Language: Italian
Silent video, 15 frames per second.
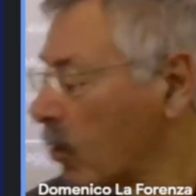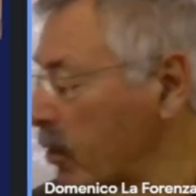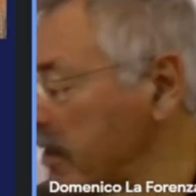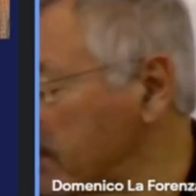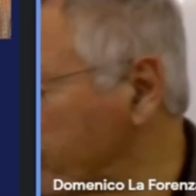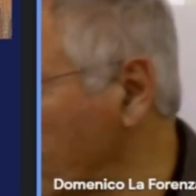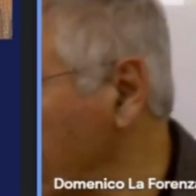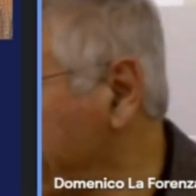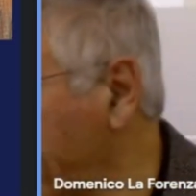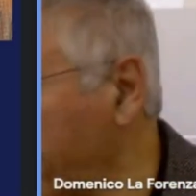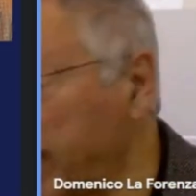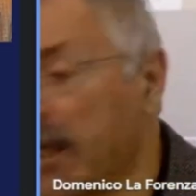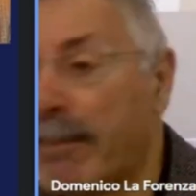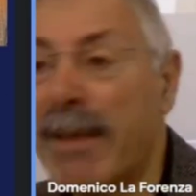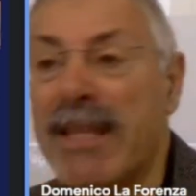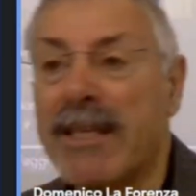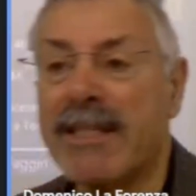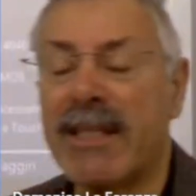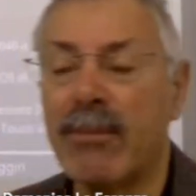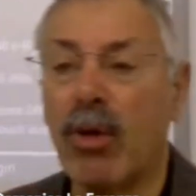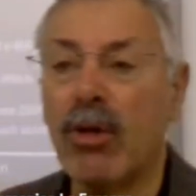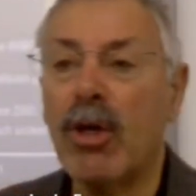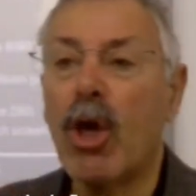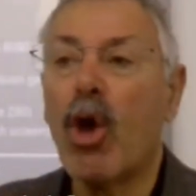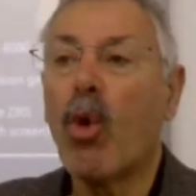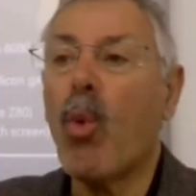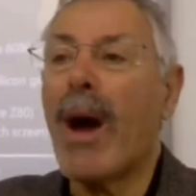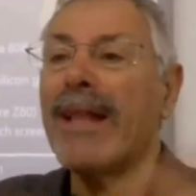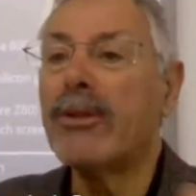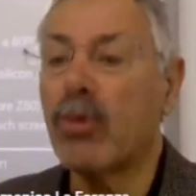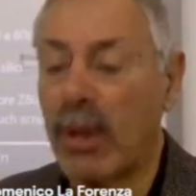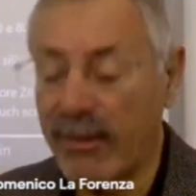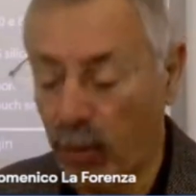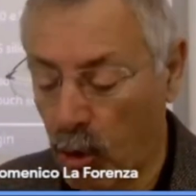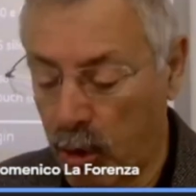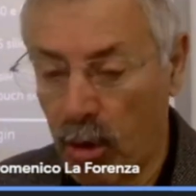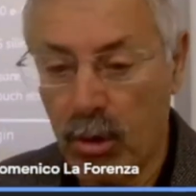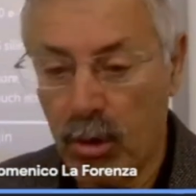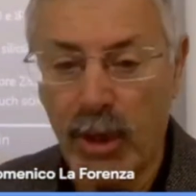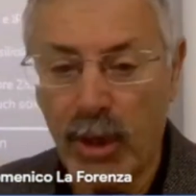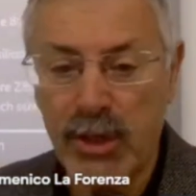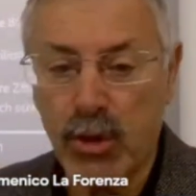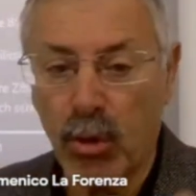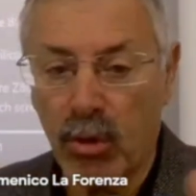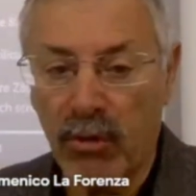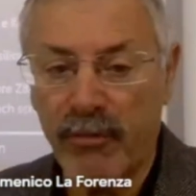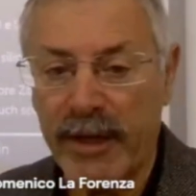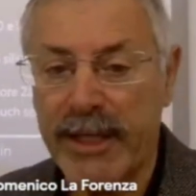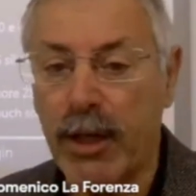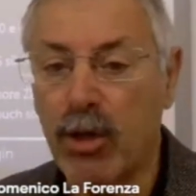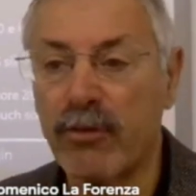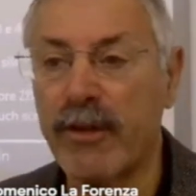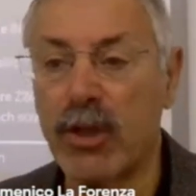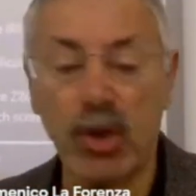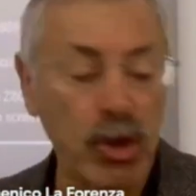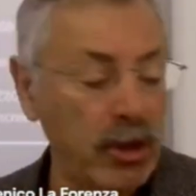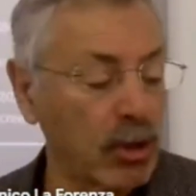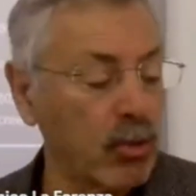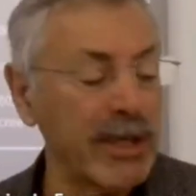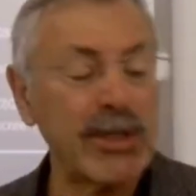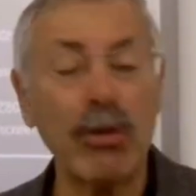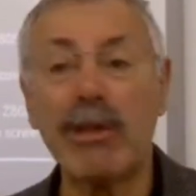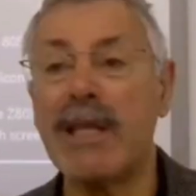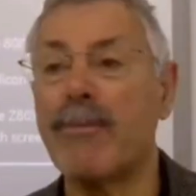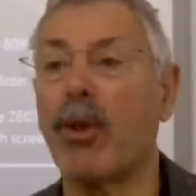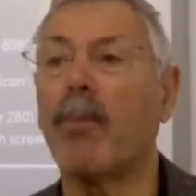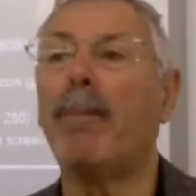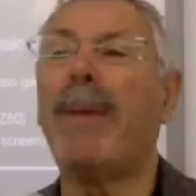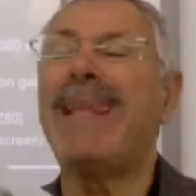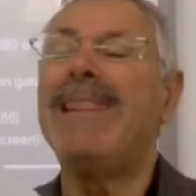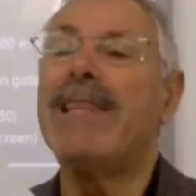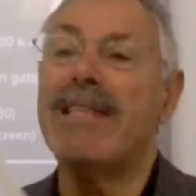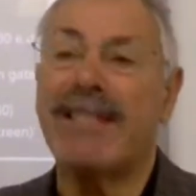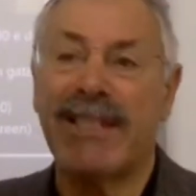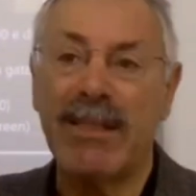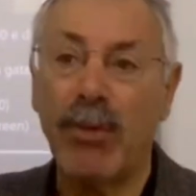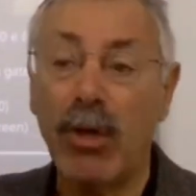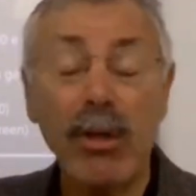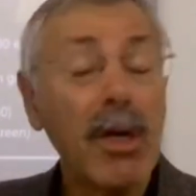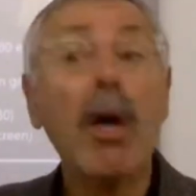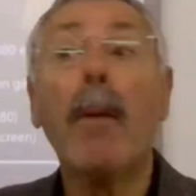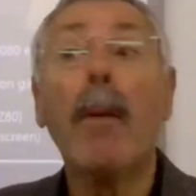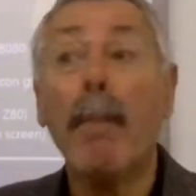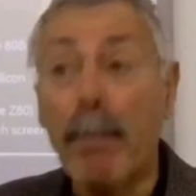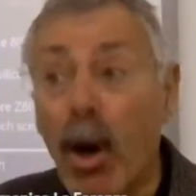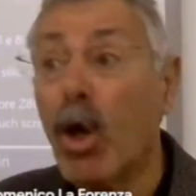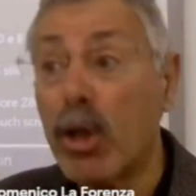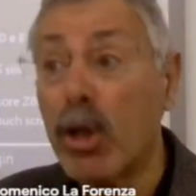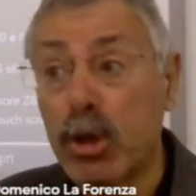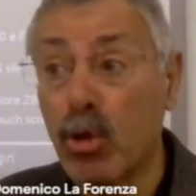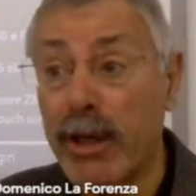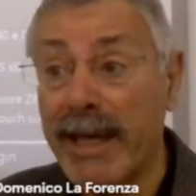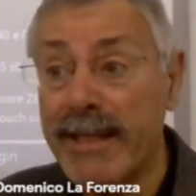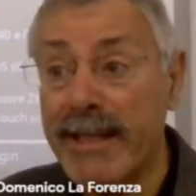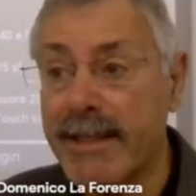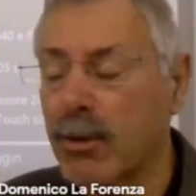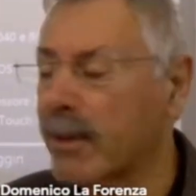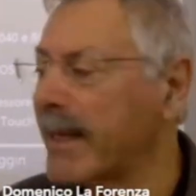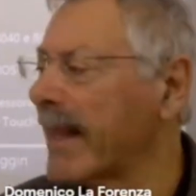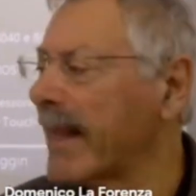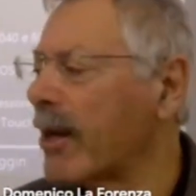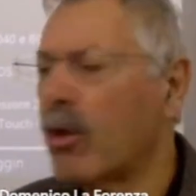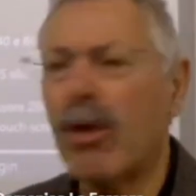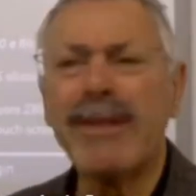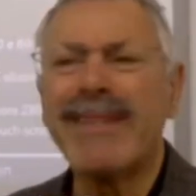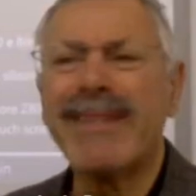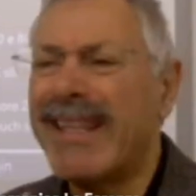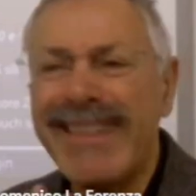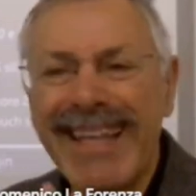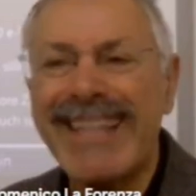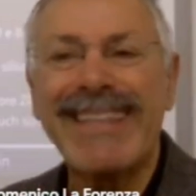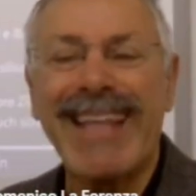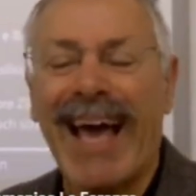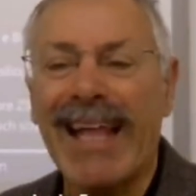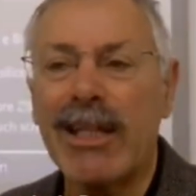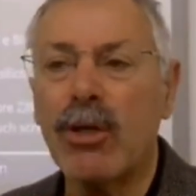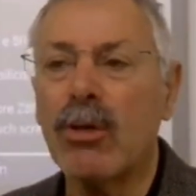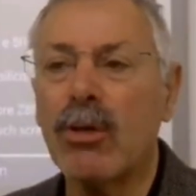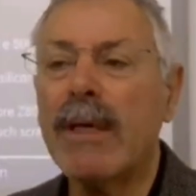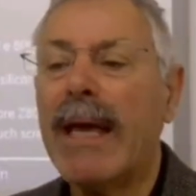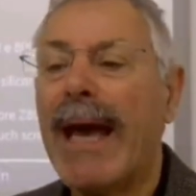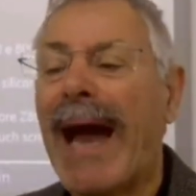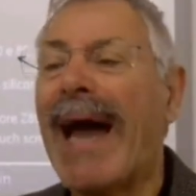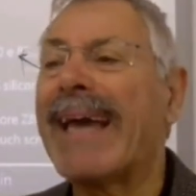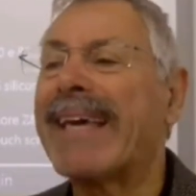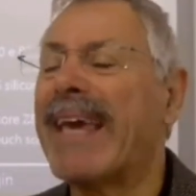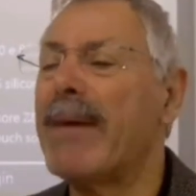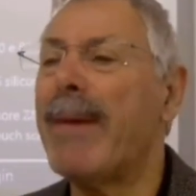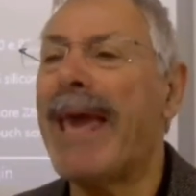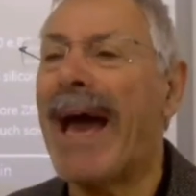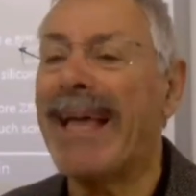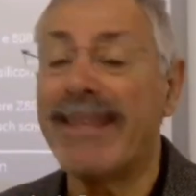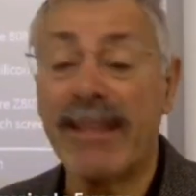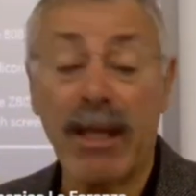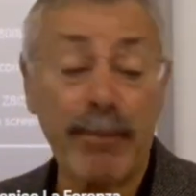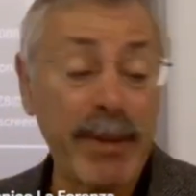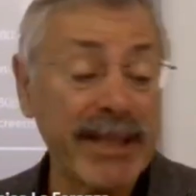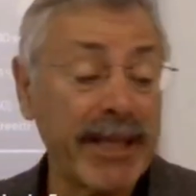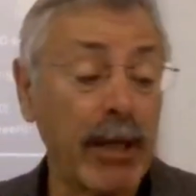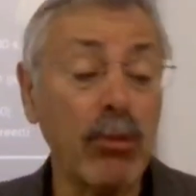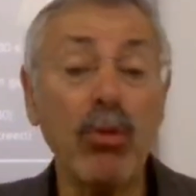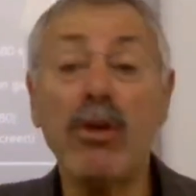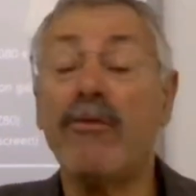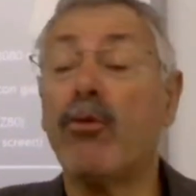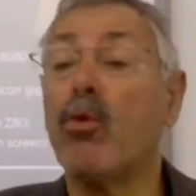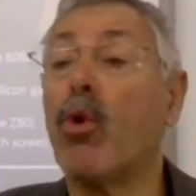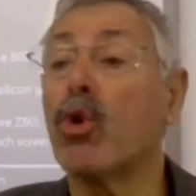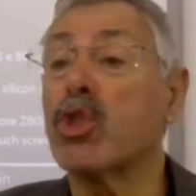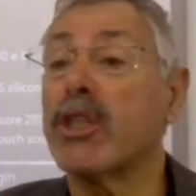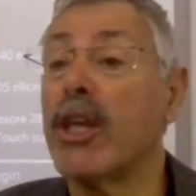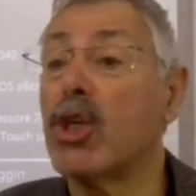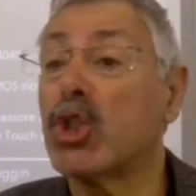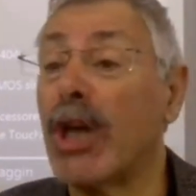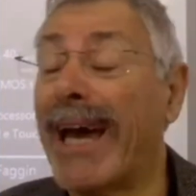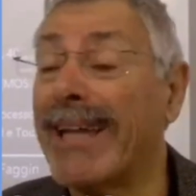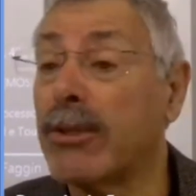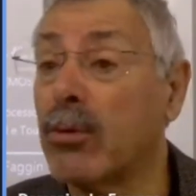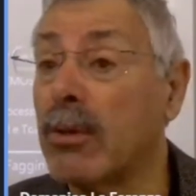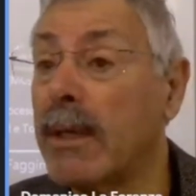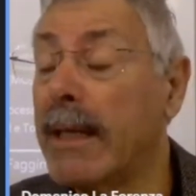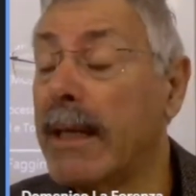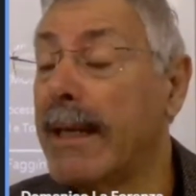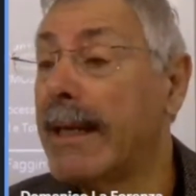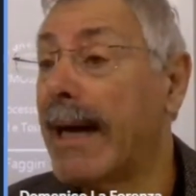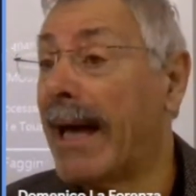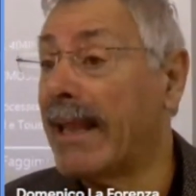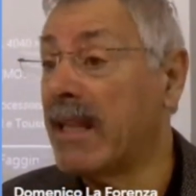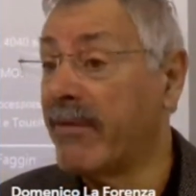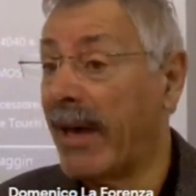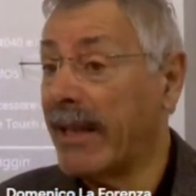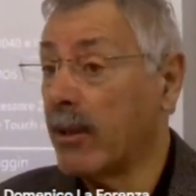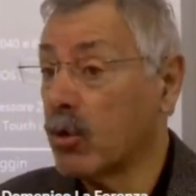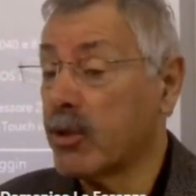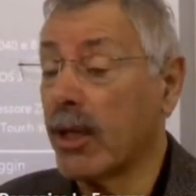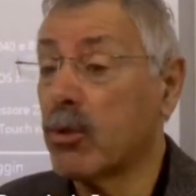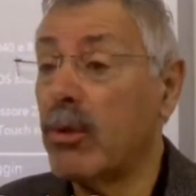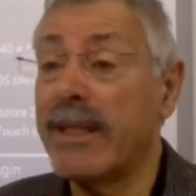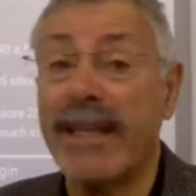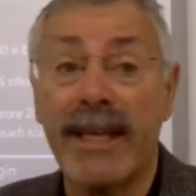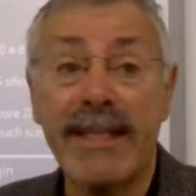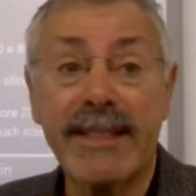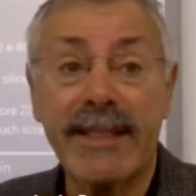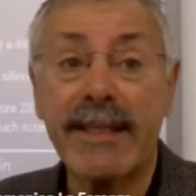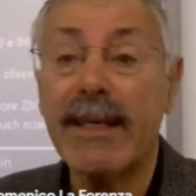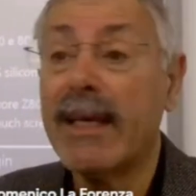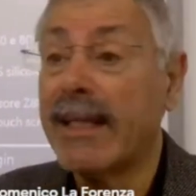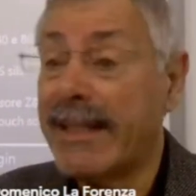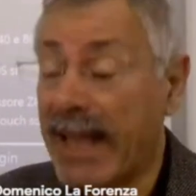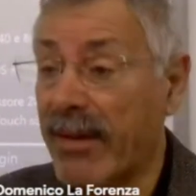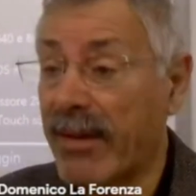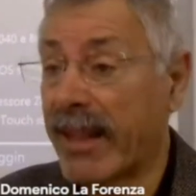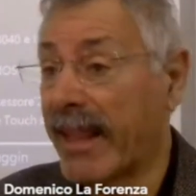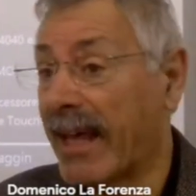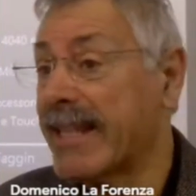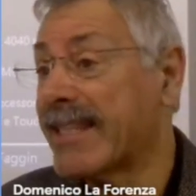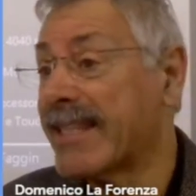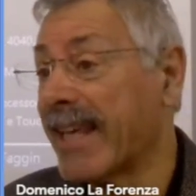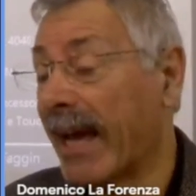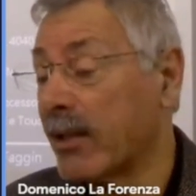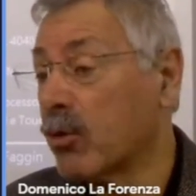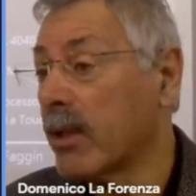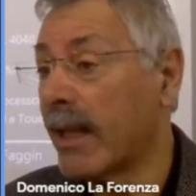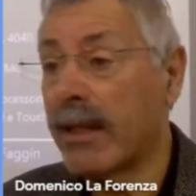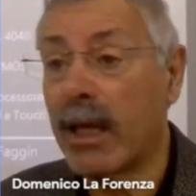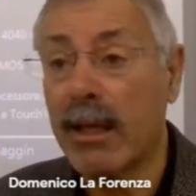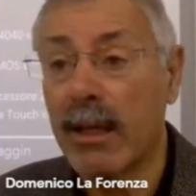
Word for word: Quindi voi capite benissimo quanto lavoro questo Federico Faggini. Questo è un libro bellissimo molto denso che racconta in dettaglio anche i meandri perché lui fu osteggiato a livello statunitense da aver realizzato, da